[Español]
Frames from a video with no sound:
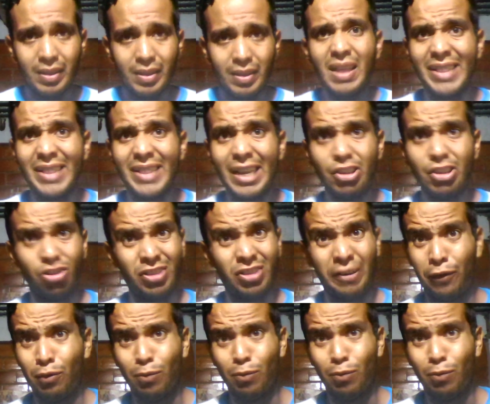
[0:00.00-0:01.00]
de hecho, se
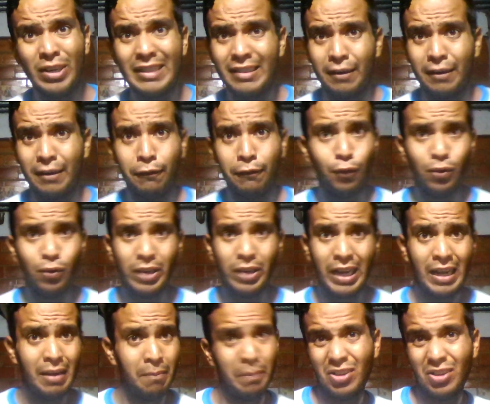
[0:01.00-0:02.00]
formó una
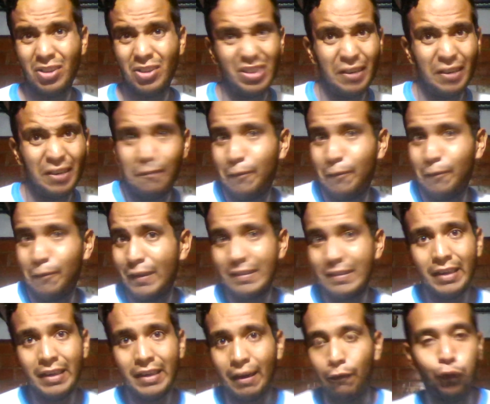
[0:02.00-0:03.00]
trifulca, pero
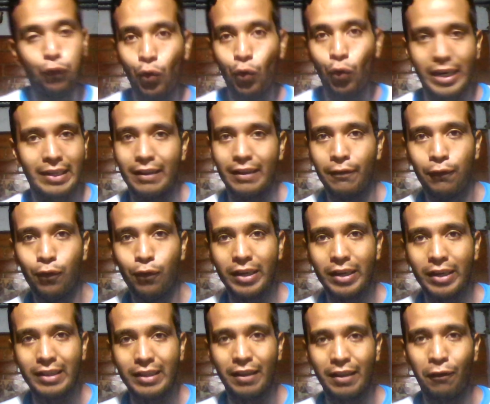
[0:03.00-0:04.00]
trifásica fuerte,
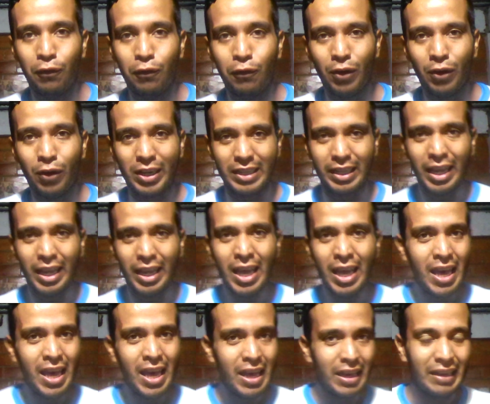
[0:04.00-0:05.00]
fuerte, fuerte.
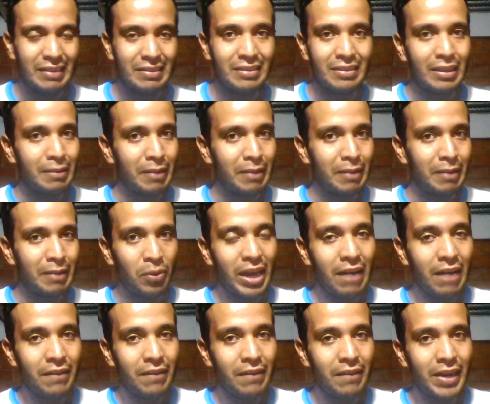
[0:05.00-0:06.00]
Que si te
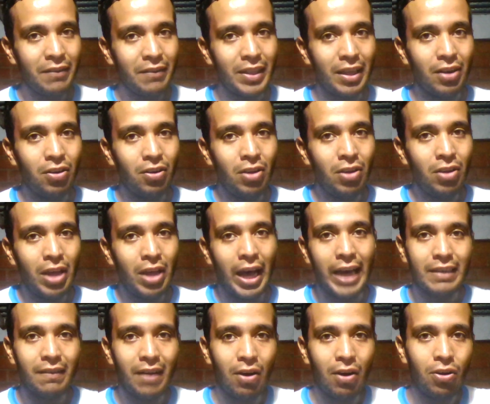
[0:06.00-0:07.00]
pones a ver el video,
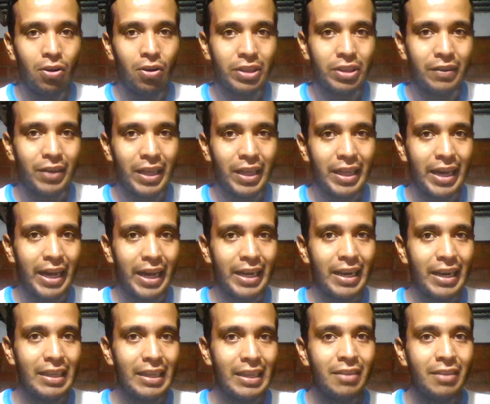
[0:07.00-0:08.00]
aquí abajo te voy a dejar
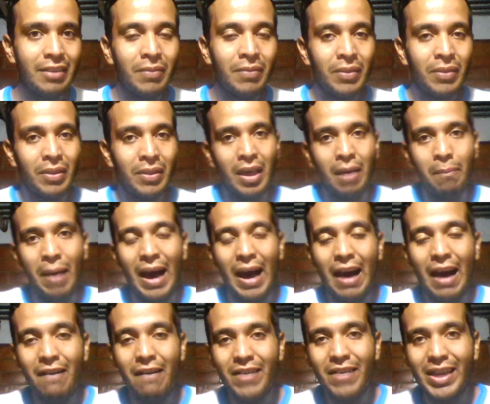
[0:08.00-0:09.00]
el link, vas
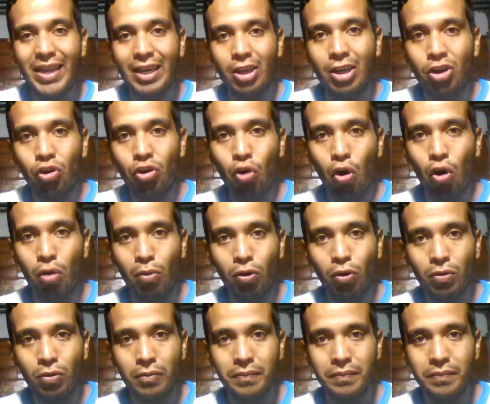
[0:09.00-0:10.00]
a ver
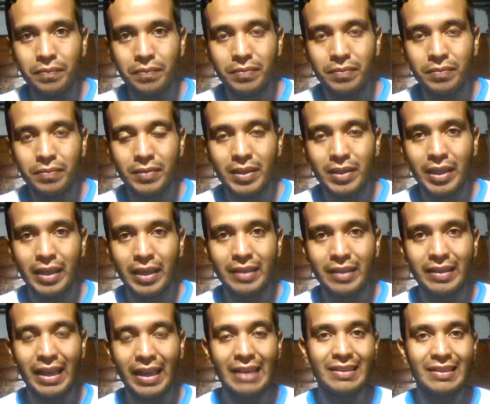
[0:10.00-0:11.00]
cómo
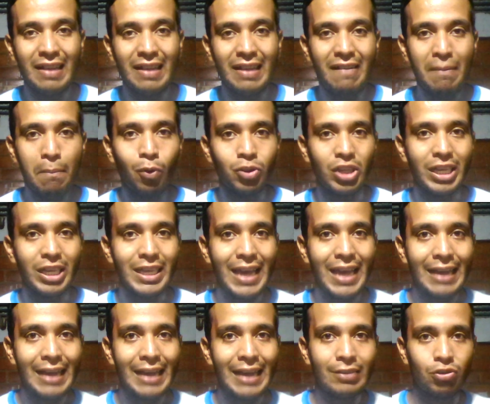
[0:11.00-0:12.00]
se lanzaban
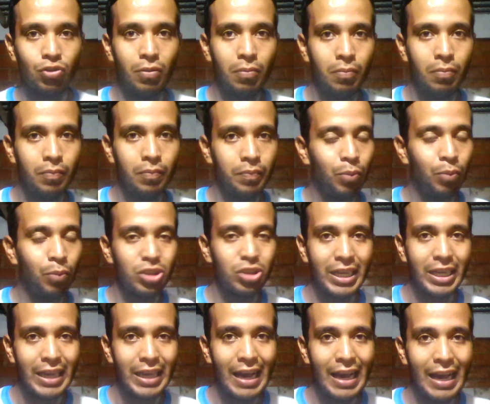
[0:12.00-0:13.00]
botellazos,
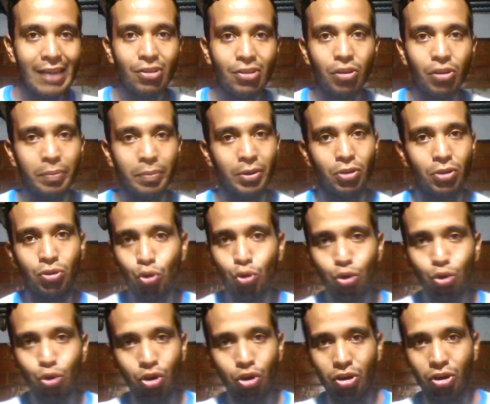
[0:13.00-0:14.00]
botellazo, pero
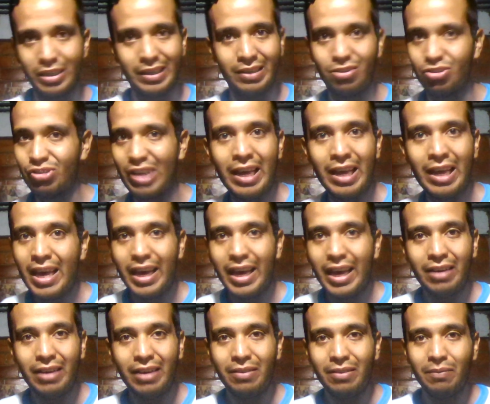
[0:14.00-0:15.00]
duro, eh, o sea,
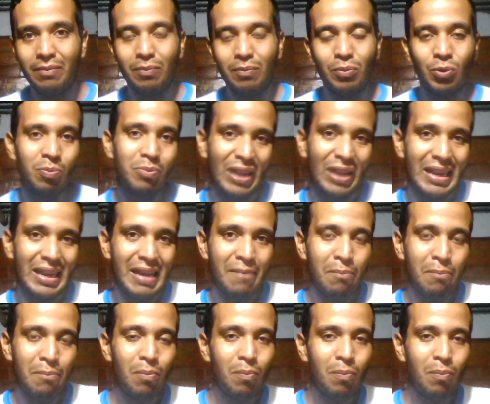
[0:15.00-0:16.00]
eh,
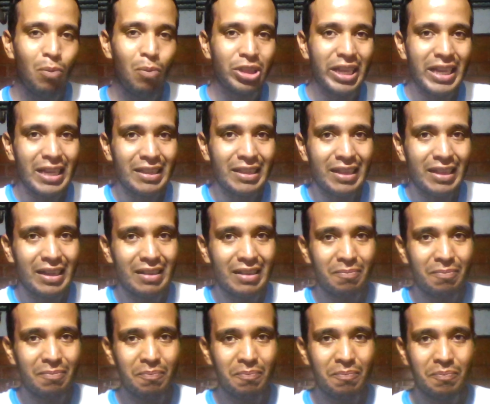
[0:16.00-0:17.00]
salían botellas
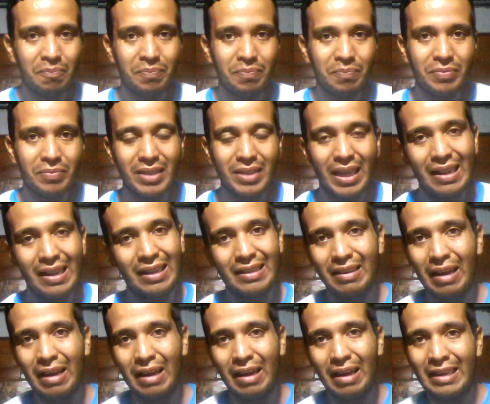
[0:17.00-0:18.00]

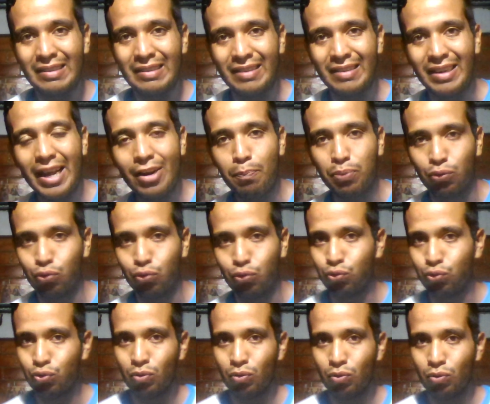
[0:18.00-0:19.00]
al escenario
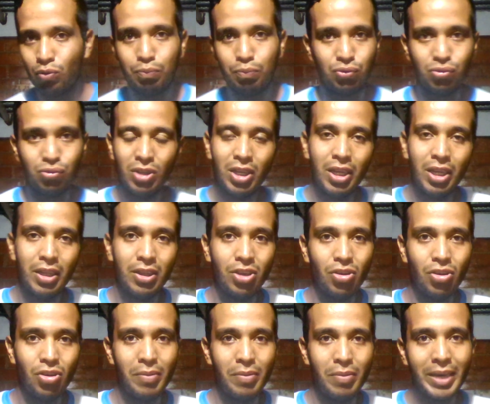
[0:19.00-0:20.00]

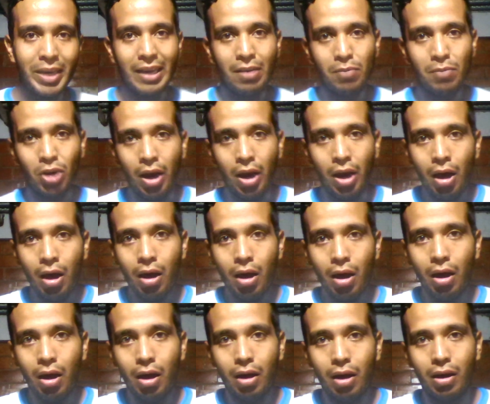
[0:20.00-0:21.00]
y yo me quedé como que...
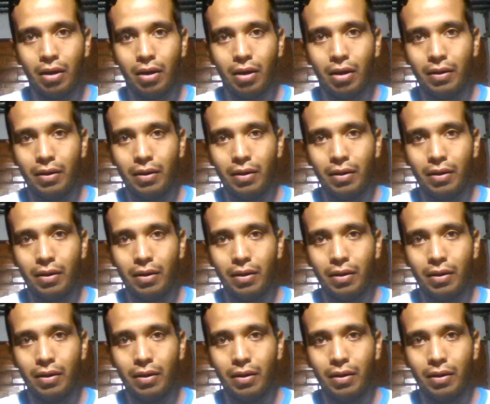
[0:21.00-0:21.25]
¡ah!